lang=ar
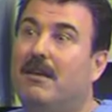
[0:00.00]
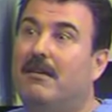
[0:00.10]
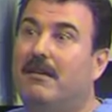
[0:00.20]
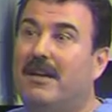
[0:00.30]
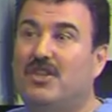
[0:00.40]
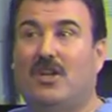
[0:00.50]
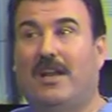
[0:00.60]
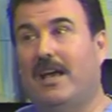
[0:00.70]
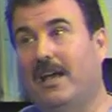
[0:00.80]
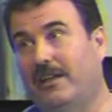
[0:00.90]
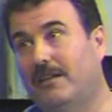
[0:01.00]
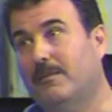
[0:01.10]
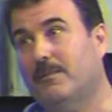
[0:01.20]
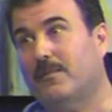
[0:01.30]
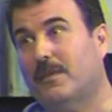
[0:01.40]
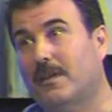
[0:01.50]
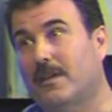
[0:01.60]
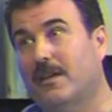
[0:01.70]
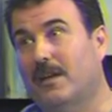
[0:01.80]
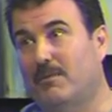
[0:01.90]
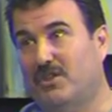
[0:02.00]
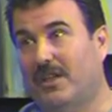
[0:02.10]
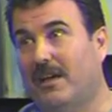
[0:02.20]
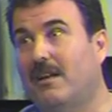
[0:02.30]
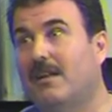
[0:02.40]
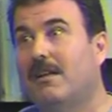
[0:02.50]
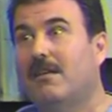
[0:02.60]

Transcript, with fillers: آه، رجل آلي اللي بيشتغل